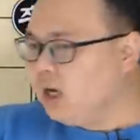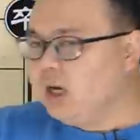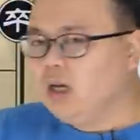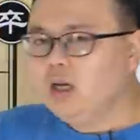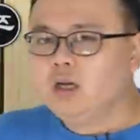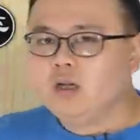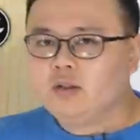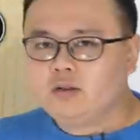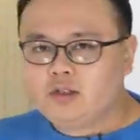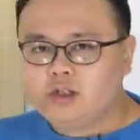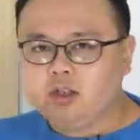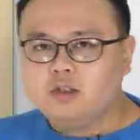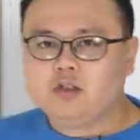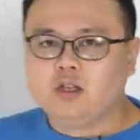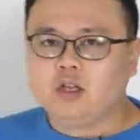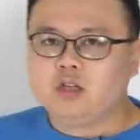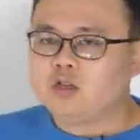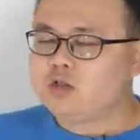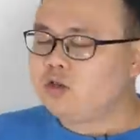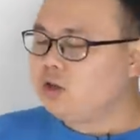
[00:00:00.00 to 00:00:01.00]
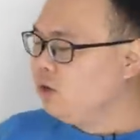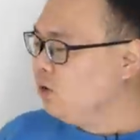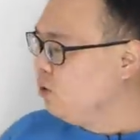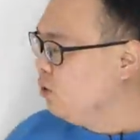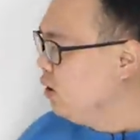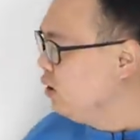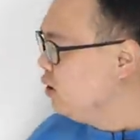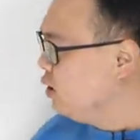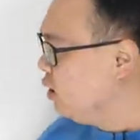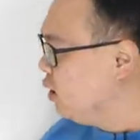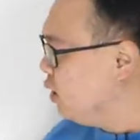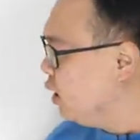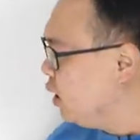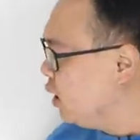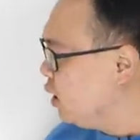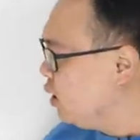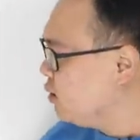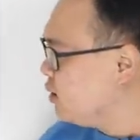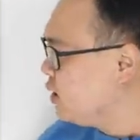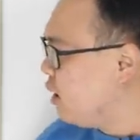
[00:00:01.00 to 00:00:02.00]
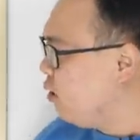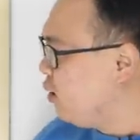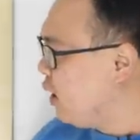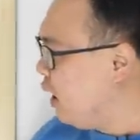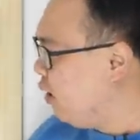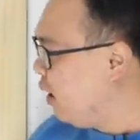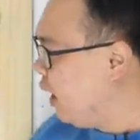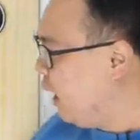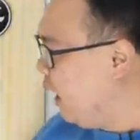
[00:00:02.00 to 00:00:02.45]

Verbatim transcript: 呢进行针对性的一个骚扰